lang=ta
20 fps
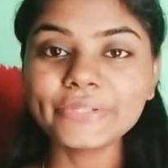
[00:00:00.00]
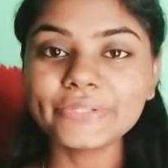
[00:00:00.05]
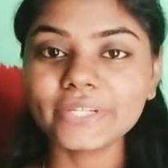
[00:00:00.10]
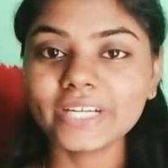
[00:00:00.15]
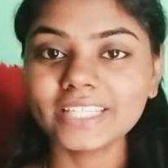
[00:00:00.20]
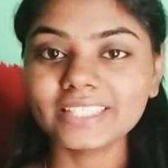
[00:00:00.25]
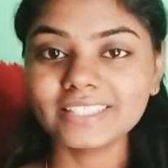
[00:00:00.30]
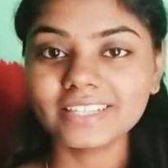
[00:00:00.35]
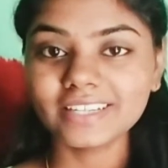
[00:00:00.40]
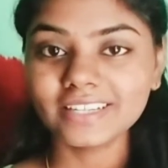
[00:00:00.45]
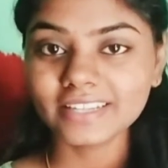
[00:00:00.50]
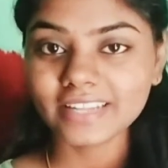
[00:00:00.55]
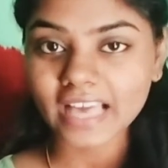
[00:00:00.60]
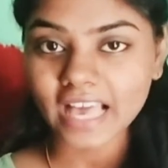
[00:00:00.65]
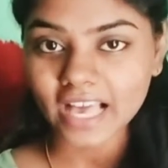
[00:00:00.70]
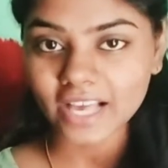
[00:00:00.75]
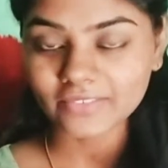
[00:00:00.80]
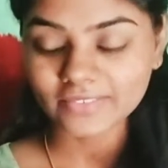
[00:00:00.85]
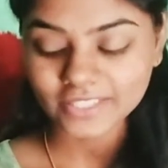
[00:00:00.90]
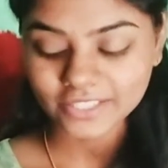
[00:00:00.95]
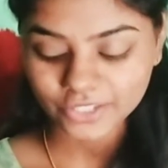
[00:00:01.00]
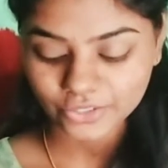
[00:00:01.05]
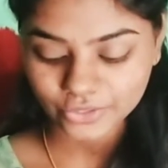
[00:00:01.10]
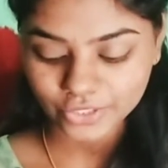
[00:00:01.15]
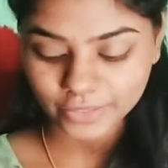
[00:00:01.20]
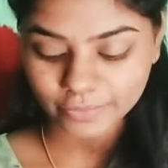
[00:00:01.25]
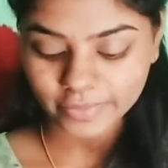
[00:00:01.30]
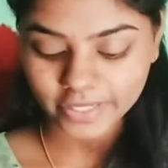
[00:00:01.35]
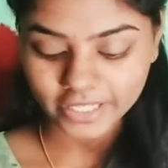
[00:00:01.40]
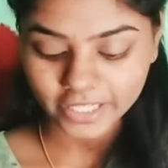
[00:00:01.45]
ஸோ அதனால் நான் ஹேவல்ஸ்
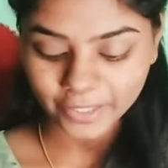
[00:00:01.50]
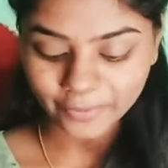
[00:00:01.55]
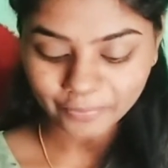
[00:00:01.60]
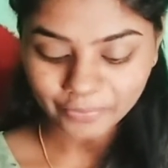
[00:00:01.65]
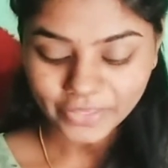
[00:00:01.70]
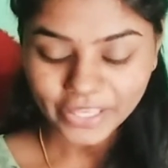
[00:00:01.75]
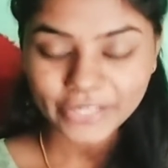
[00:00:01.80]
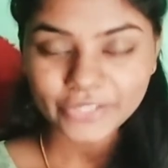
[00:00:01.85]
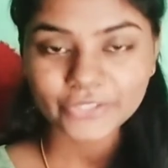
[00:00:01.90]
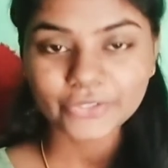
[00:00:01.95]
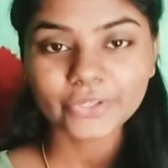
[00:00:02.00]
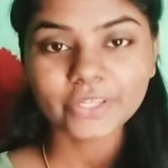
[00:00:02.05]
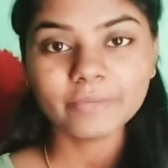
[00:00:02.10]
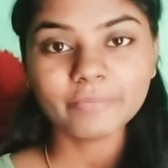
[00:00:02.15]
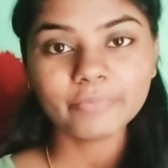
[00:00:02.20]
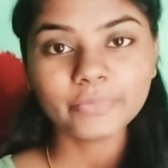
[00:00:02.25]
சூஸ் பண்ணேன் ஸோ